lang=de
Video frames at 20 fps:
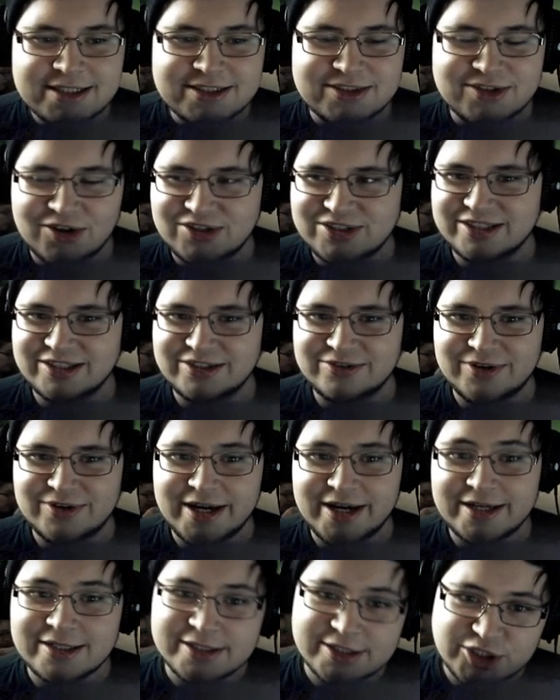Dr.
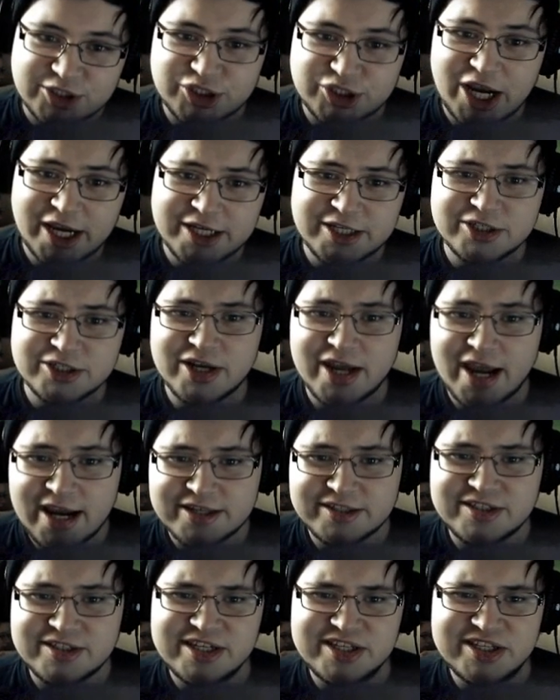Dre. Jane
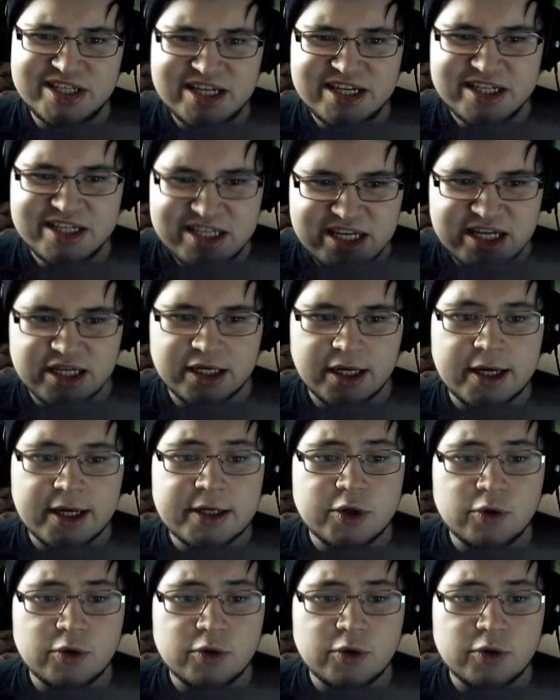ATCC.